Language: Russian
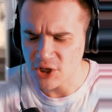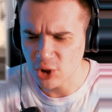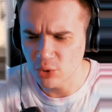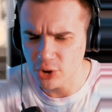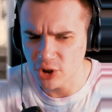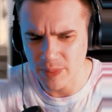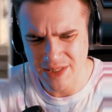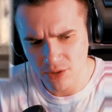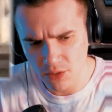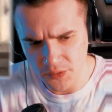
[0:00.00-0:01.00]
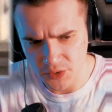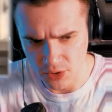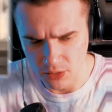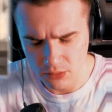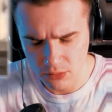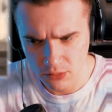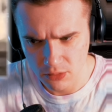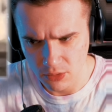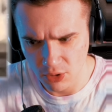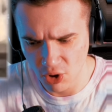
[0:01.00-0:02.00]
Конечно, я думаю, что это постанова все.
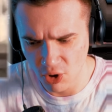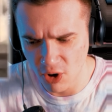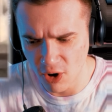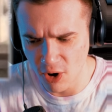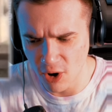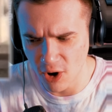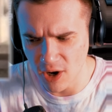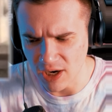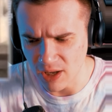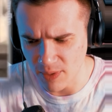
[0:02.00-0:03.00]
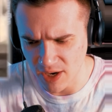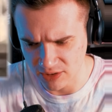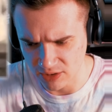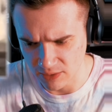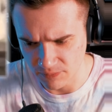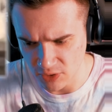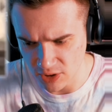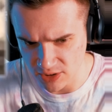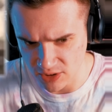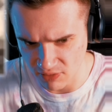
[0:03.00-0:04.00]
Но, ребята,
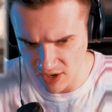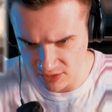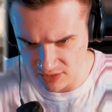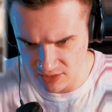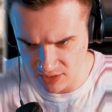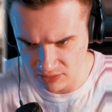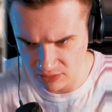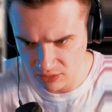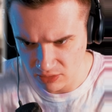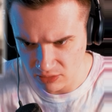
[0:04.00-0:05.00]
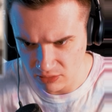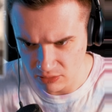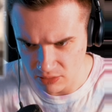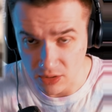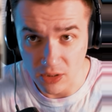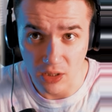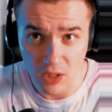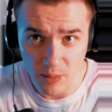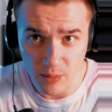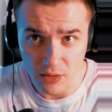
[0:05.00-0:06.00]
не издевайтесь над
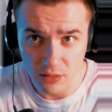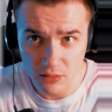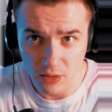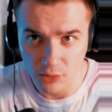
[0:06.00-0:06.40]
стариками.